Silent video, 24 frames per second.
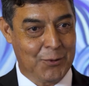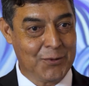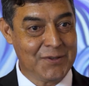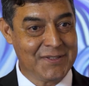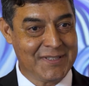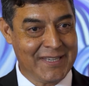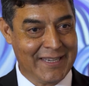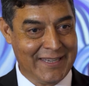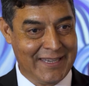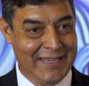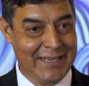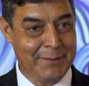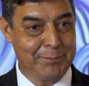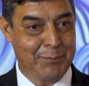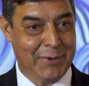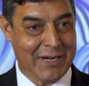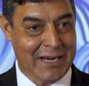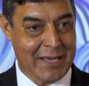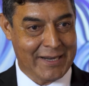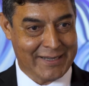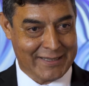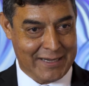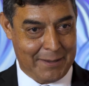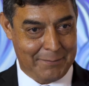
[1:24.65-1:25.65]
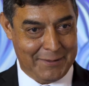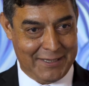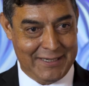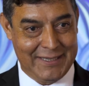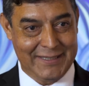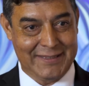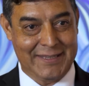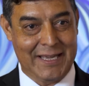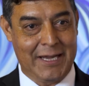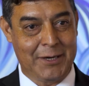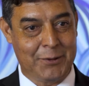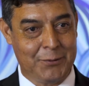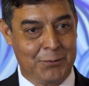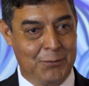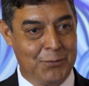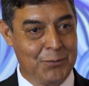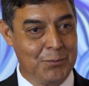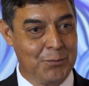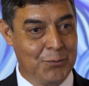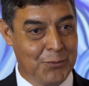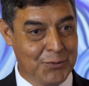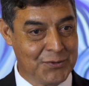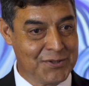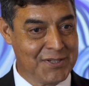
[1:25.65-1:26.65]
conseguir para rehabilitar
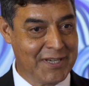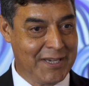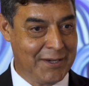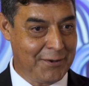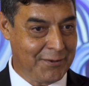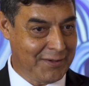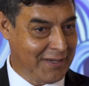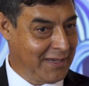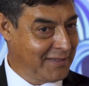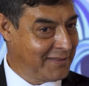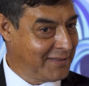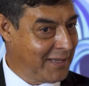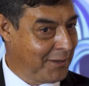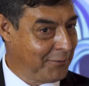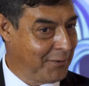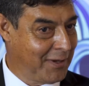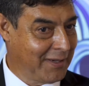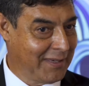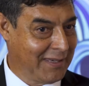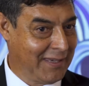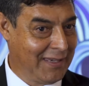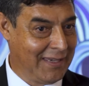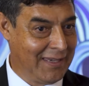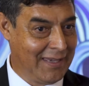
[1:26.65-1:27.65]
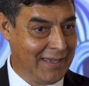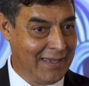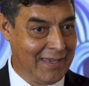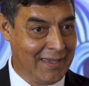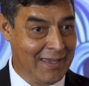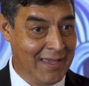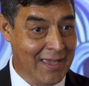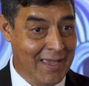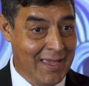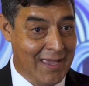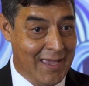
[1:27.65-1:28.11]
un museo que ha estado aquí eh,